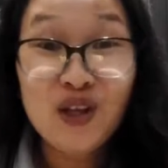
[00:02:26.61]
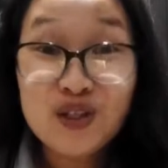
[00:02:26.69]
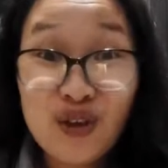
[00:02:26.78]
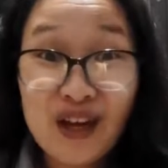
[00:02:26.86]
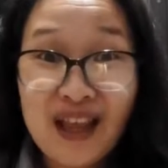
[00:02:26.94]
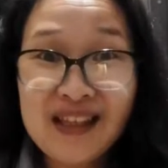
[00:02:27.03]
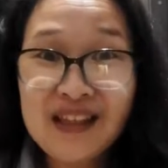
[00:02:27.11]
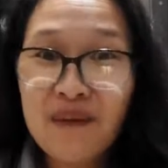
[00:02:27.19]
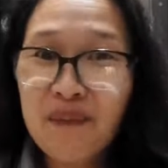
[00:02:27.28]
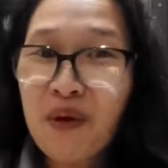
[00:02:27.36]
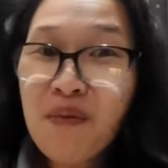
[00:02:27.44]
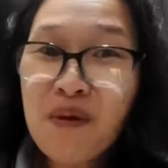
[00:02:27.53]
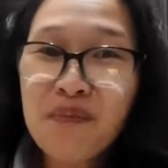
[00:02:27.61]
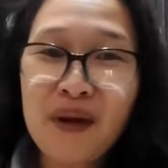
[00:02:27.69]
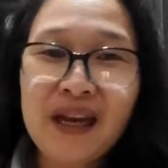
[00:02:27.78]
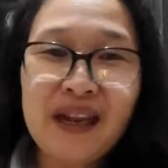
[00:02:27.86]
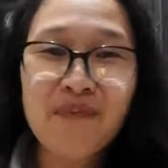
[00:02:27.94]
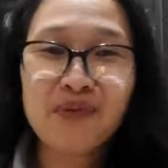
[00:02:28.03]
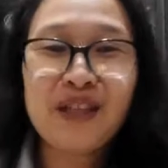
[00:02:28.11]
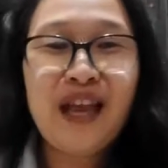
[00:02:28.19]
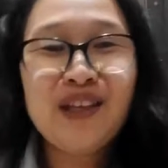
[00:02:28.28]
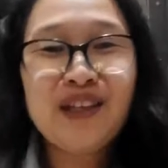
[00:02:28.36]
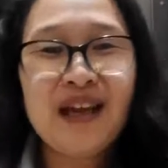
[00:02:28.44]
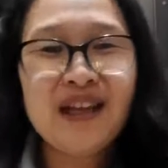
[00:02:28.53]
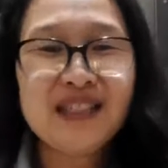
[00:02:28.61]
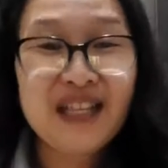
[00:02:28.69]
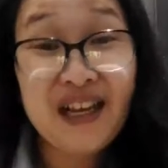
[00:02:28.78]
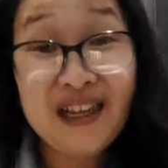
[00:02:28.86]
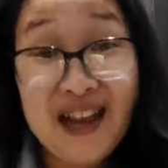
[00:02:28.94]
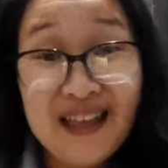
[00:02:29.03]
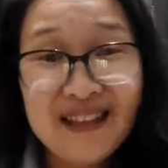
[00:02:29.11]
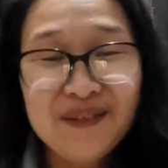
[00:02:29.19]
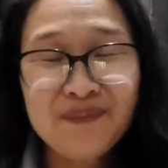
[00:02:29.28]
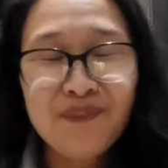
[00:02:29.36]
So ready na po, mag-pray lang po tayo ng saglit